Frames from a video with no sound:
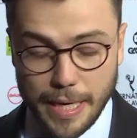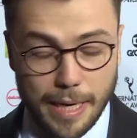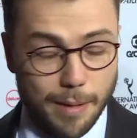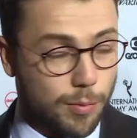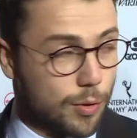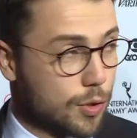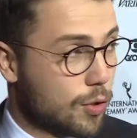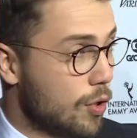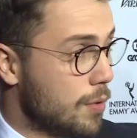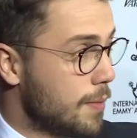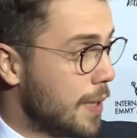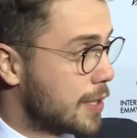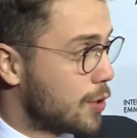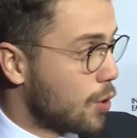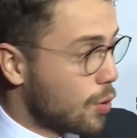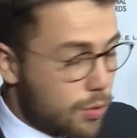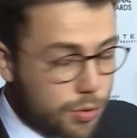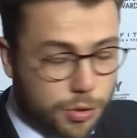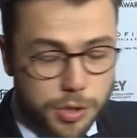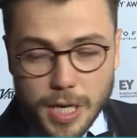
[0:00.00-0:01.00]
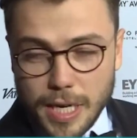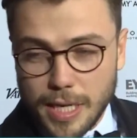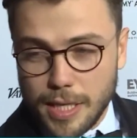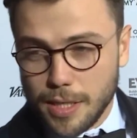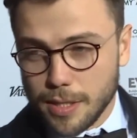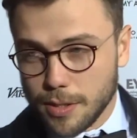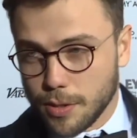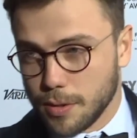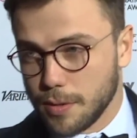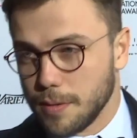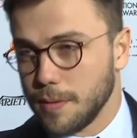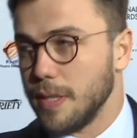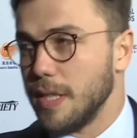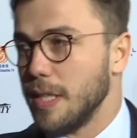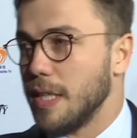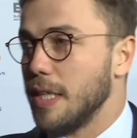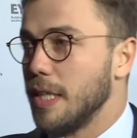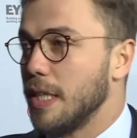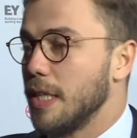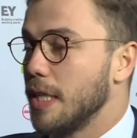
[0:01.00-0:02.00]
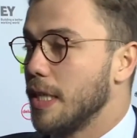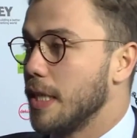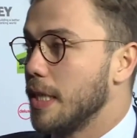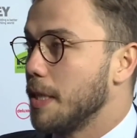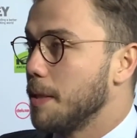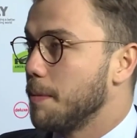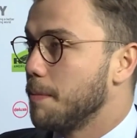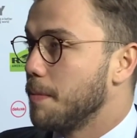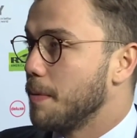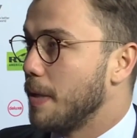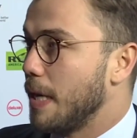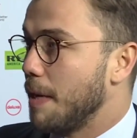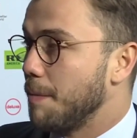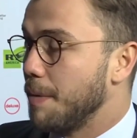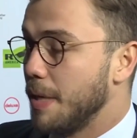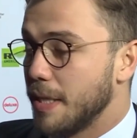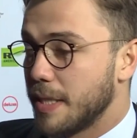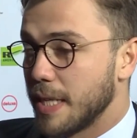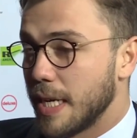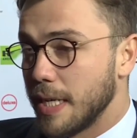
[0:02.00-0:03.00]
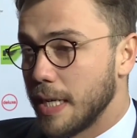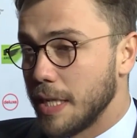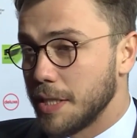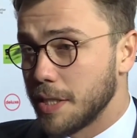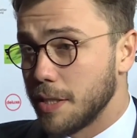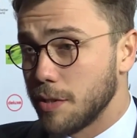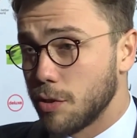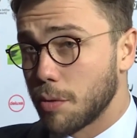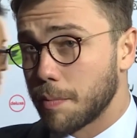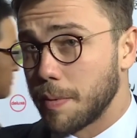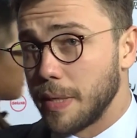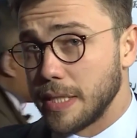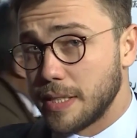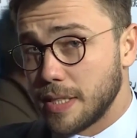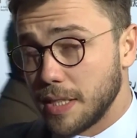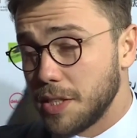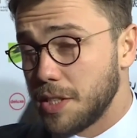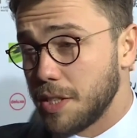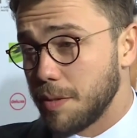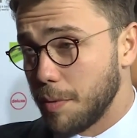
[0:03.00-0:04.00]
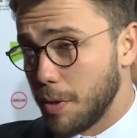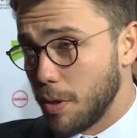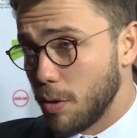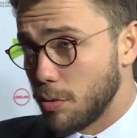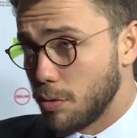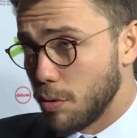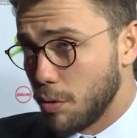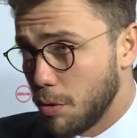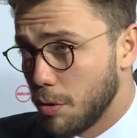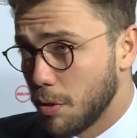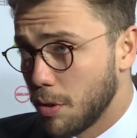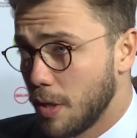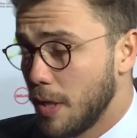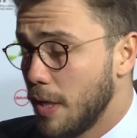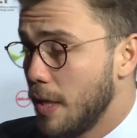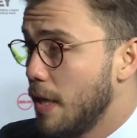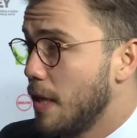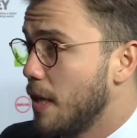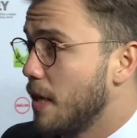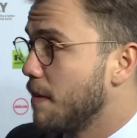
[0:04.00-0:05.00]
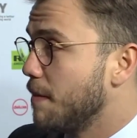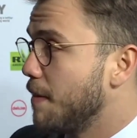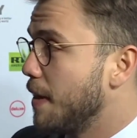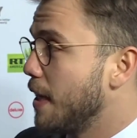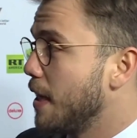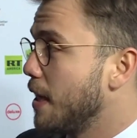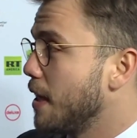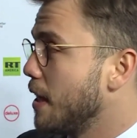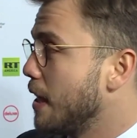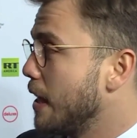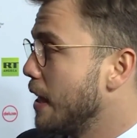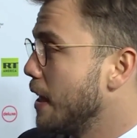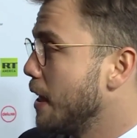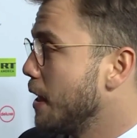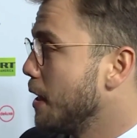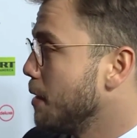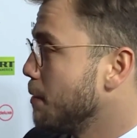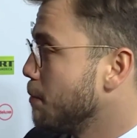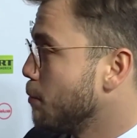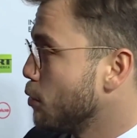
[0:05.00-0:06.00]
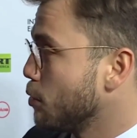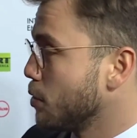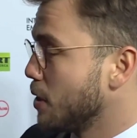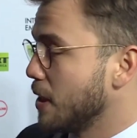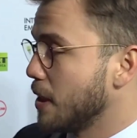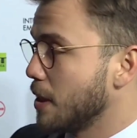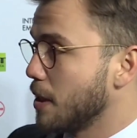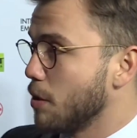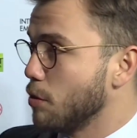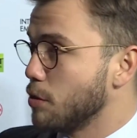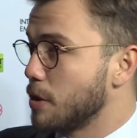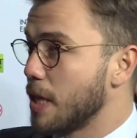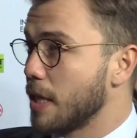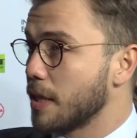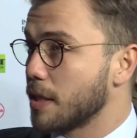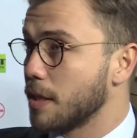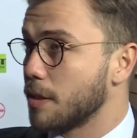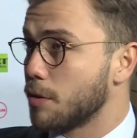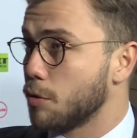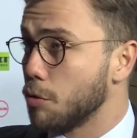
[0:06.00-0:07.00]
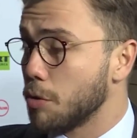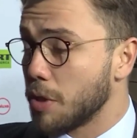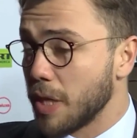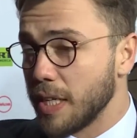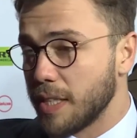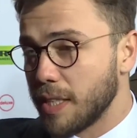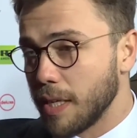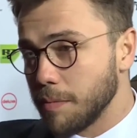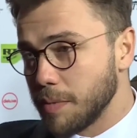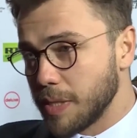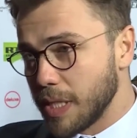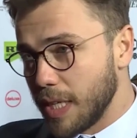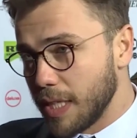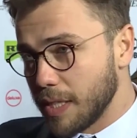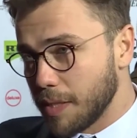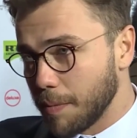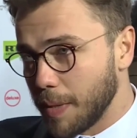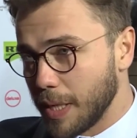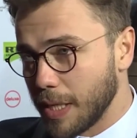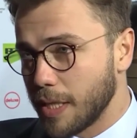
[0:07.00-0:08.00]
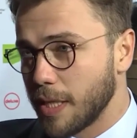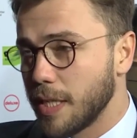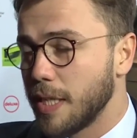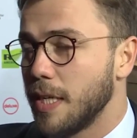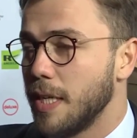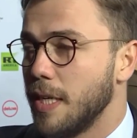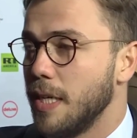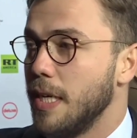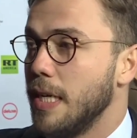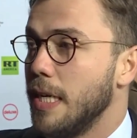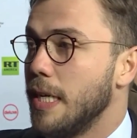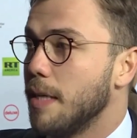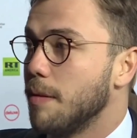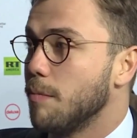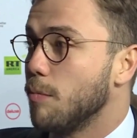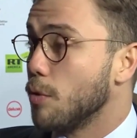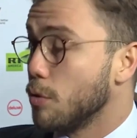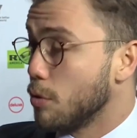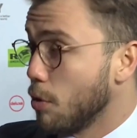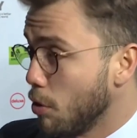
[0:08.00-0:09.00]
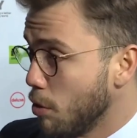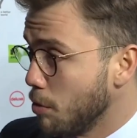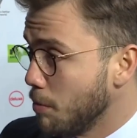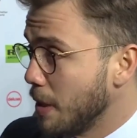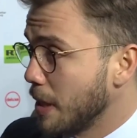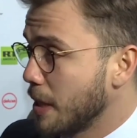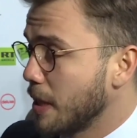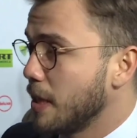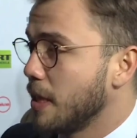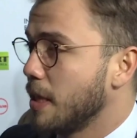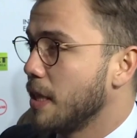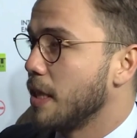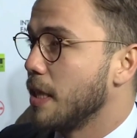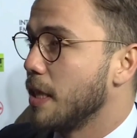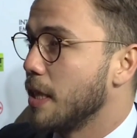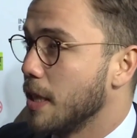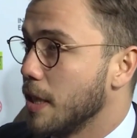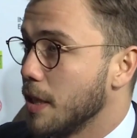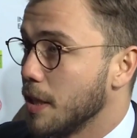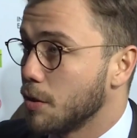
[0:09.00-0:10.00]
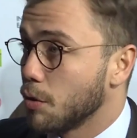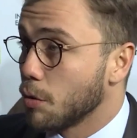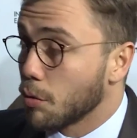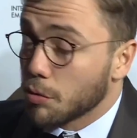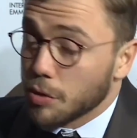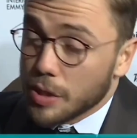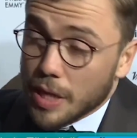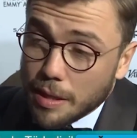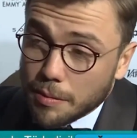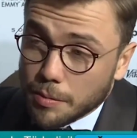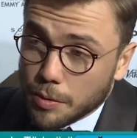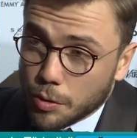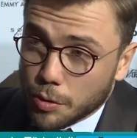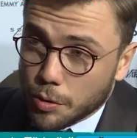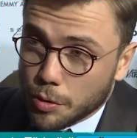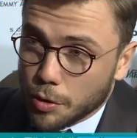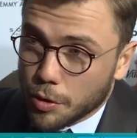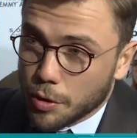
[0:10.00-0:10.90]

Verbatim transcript: burada olmak çok güzel. Ee, Emmy International çok prestijli bir ödül ve e, burada özellikle Türkiye'yi temsil etmek, burada olmak e, çok güzel bir duygu